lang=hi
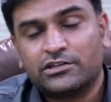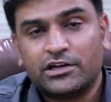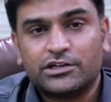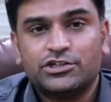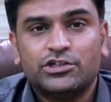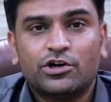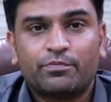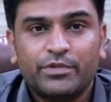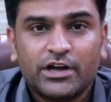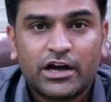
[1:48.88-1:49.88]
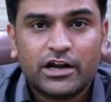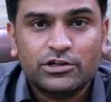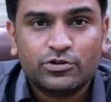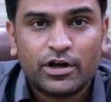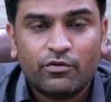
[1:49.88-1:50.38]
एनर्जी और पी
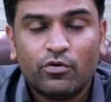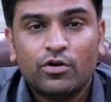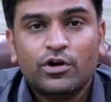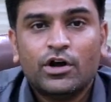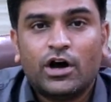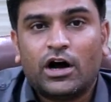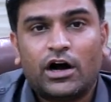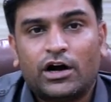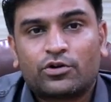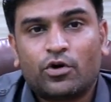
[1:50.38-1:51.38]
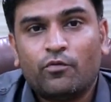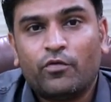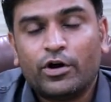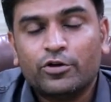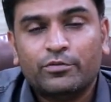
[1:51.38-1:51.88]
जो है वो
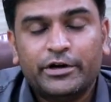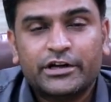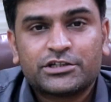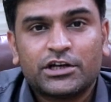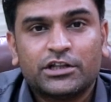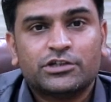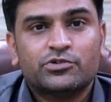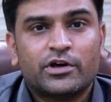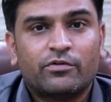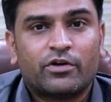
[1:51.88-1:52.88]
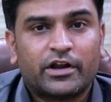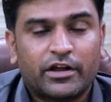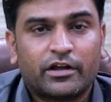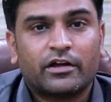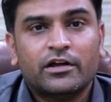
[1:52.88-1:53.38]
टॉप वॉल्यूम लीडर्स के अंदर जो है वो
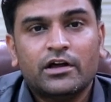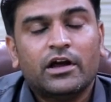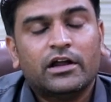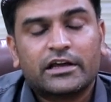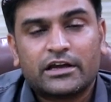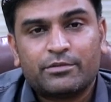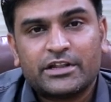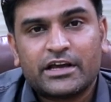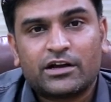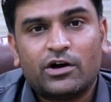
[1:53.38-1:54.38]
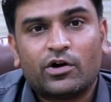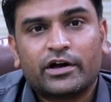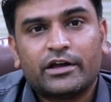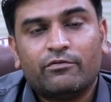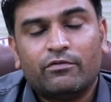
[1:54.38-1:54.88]
रहे हैं लेकिन अब ये देखना
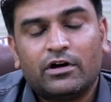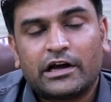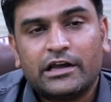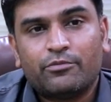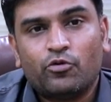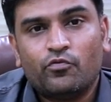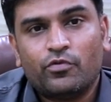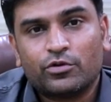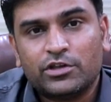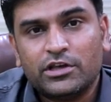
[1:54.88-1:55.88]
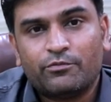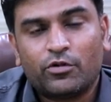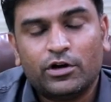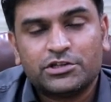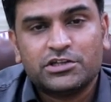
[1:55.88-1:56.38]
होगा कि वाकई अप्रूव होती है
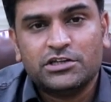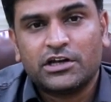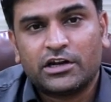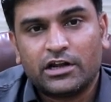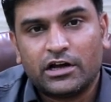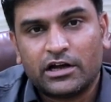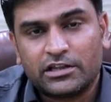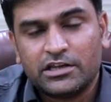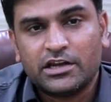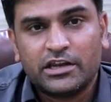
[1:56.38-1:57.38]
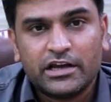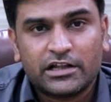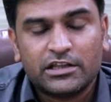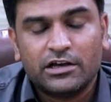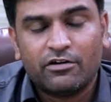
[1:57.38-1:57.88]
पॉलिसी आती या नहीं
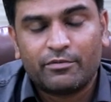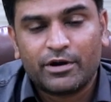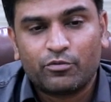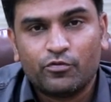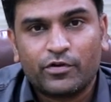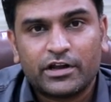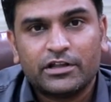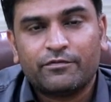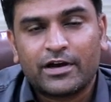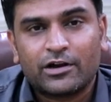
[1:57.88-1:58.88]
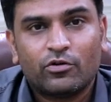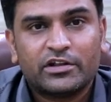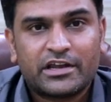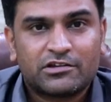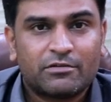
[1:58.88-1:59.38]
आती गवर्नमेंट अप्रूव करेगी जब तो फाइनल
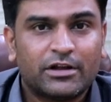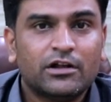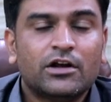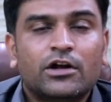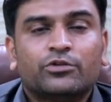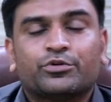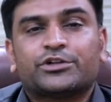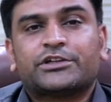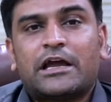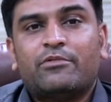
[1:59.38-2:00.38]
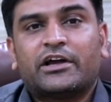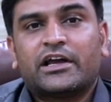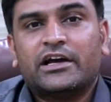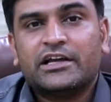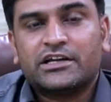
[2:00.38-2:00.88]
होगा दैन इसके बाद थोड़ा सा टाइम
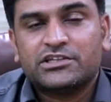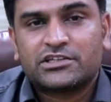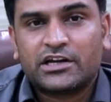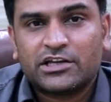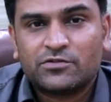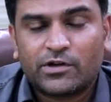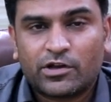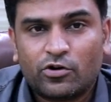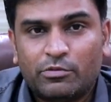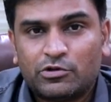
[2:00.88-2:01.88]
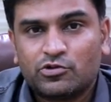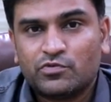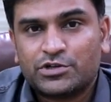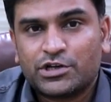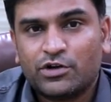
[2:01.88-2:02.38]
लगेगा लेकिन जिस तरह की इस वक्त इकोनॉमिक
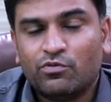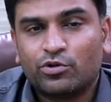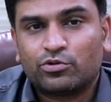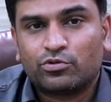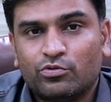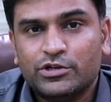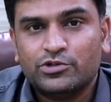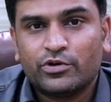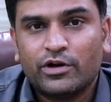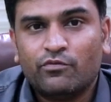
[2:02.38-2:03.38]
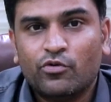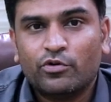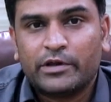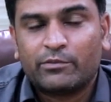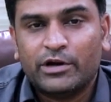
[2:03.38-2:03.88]
सिचुएशन है वो थोड़ी जो है वो
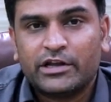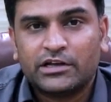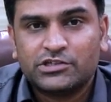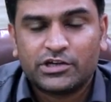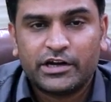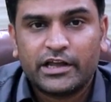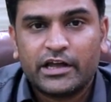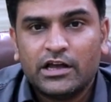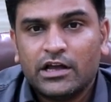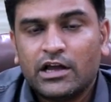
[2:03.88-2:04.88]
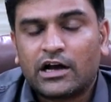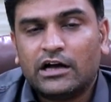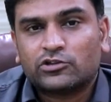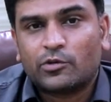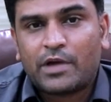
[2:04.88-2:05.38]
एक बड़ी कंसर्निंग है
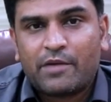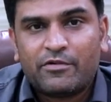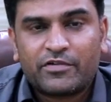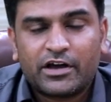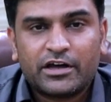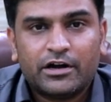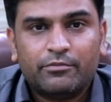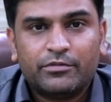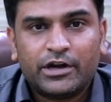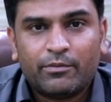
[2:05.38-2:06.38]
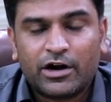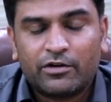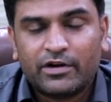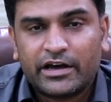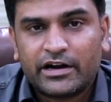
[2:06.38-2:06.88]
ख़ासतौर पर एम की अगर हम
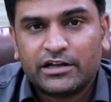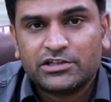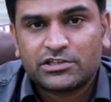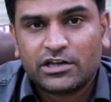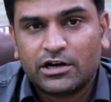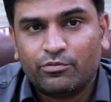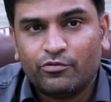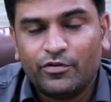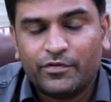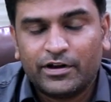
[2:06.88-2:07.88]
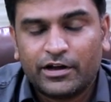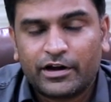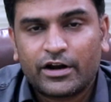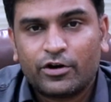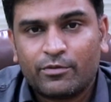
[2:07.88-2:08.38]
डिमांड वगैरह जिस तरह आप फुलफ़िल
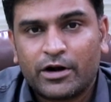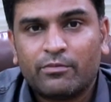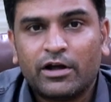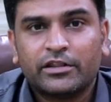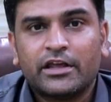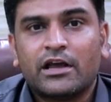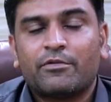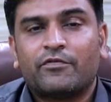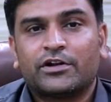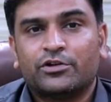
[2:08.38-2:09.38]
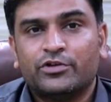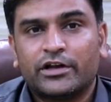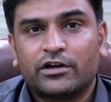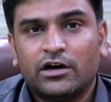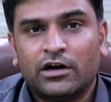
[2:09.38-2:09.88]
कर रहे हैं डिमांड मानते हैं यहाँ पर फर्दर जो
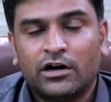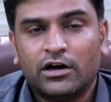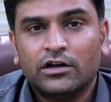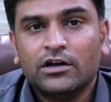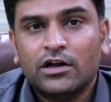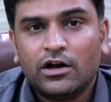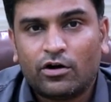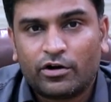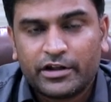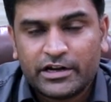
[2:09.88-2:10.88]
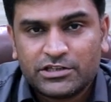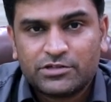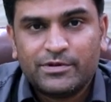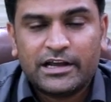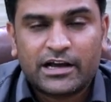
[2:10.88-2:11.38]
एक
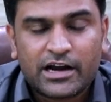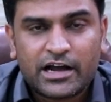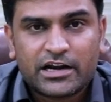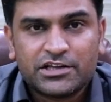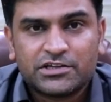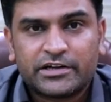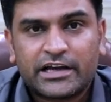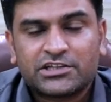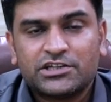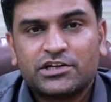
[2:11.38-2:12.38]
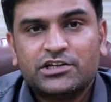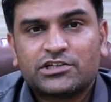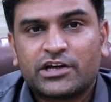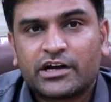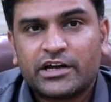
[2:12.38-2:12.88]
ऑर्डिनेंस भी लेकर आना है जैसे टैक्स
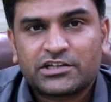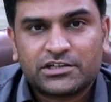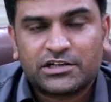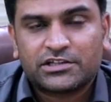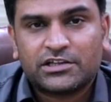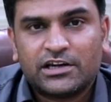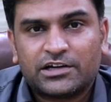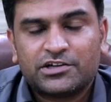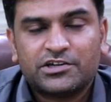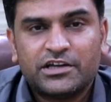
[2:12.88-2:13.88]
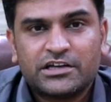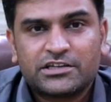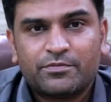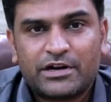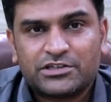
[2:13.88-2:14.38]
इंक्रीज़ करना है इसके साथ साथ इलेक्ट्रिसिटी
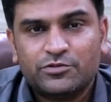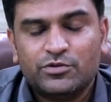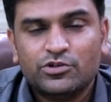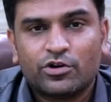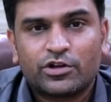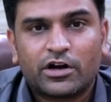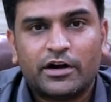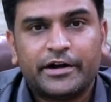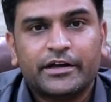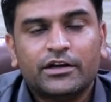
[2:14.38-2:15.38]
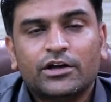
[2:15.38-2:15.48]
गैस की प्राइसिस भी जो ऑन द कार्ड है